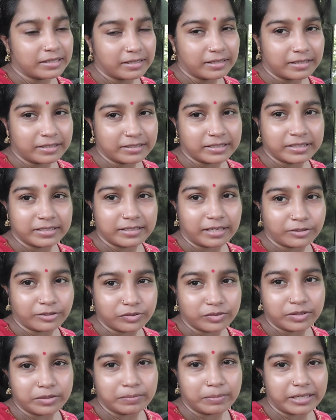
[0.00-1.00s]
তা সে
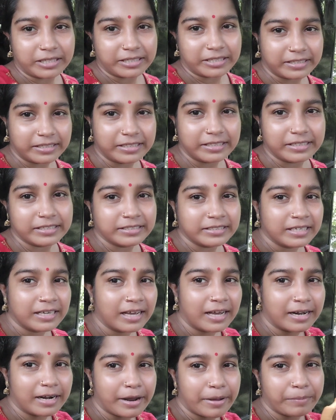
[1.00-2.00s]
দাদুদের বাড়িতে গিয়েছে
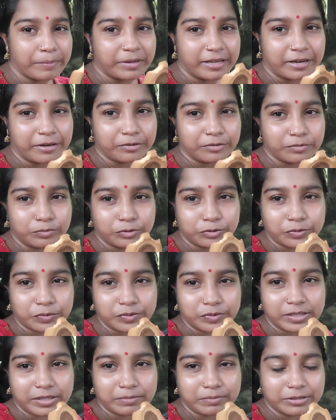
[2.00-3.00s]
আর আমি এখন বসে
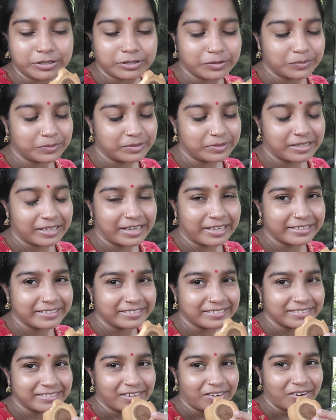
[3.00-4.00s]
বসে বিস্কুটটা
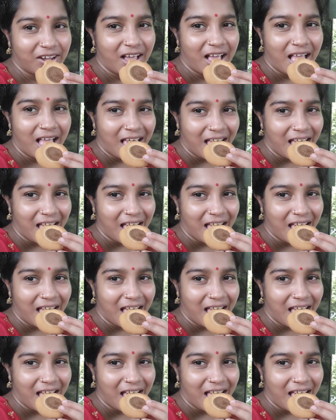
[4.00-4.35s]
খাচ্ছি দাদা